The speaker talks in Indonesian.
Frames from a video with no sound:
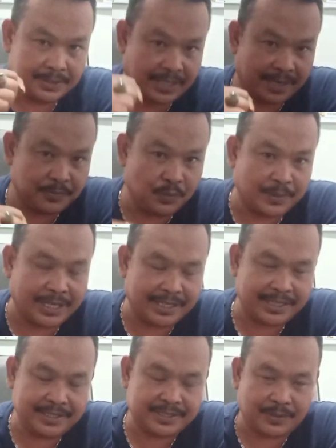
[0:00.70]
Salam jumpa
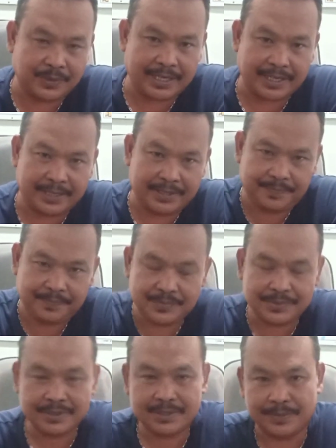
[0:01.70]
lagi saudara.
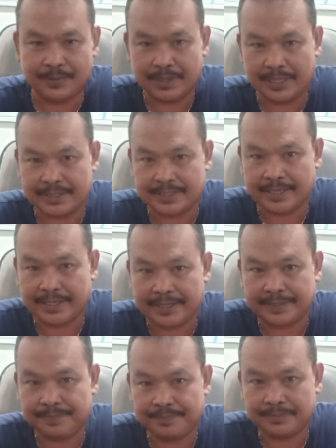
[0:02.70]
Semoga
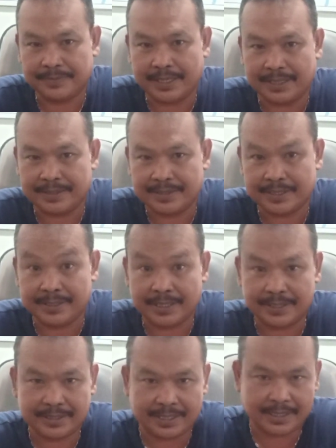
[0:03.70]
sehat dan
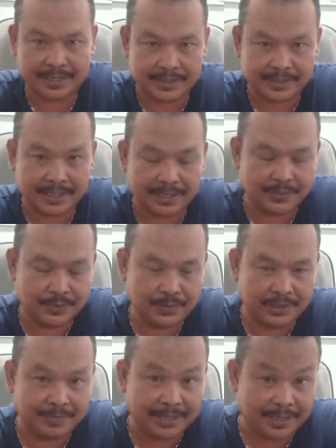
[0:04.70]
sejahtera selalu
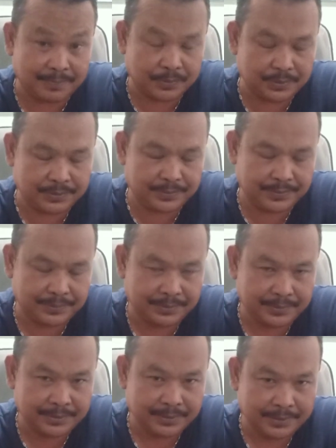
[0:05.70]
dimanapun
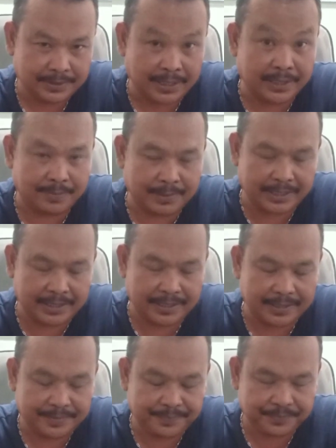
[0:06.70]
Anda berada.